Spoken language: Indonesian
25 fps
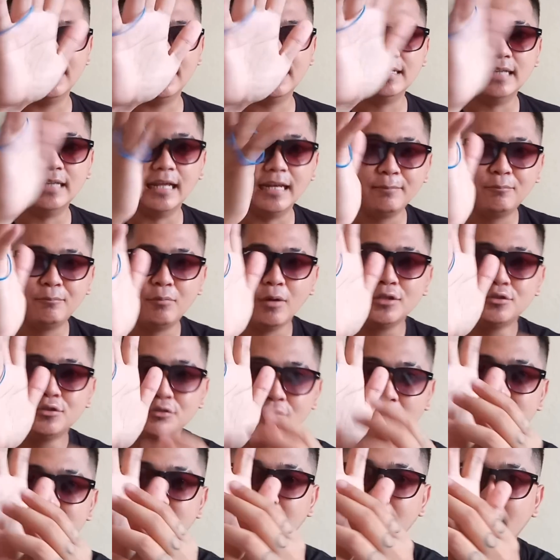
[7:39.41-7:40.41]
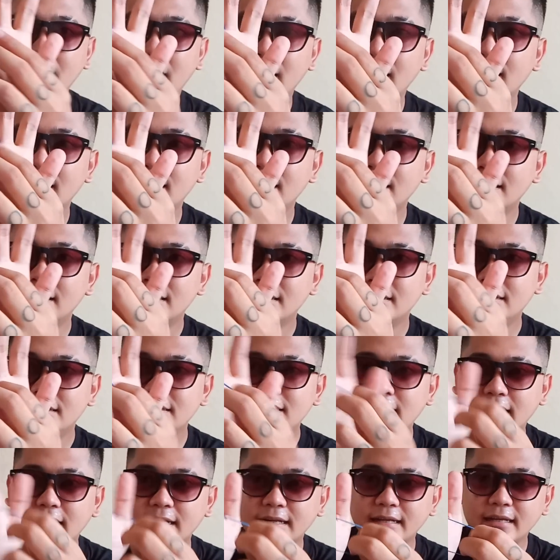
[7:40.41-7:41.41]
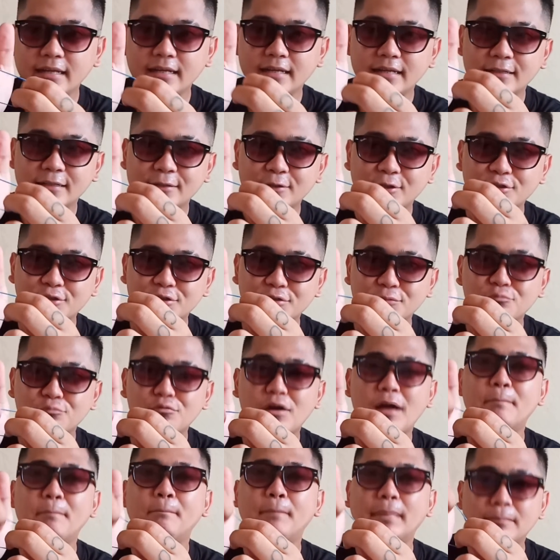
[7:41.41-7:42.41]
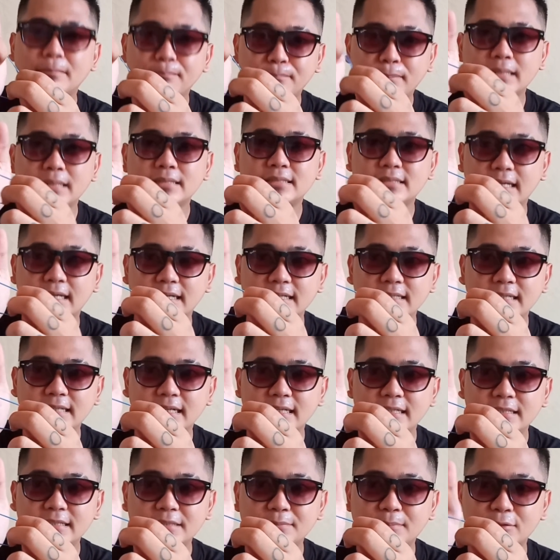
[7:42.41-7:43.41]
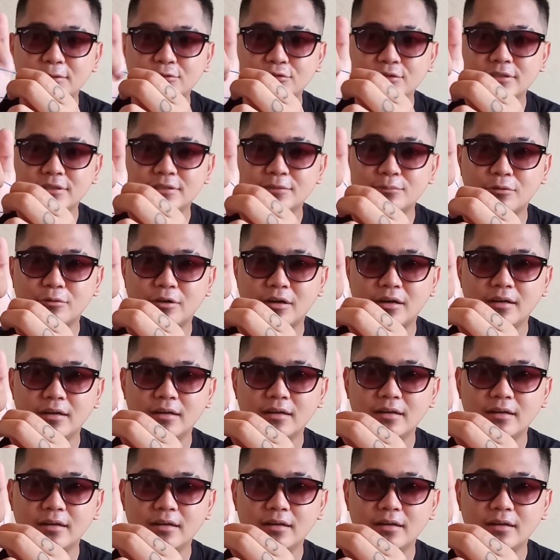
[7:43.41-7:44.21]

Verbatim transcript: dari bawah juga sama ditarik terus semua empat empat jarinya ini dimasukin semua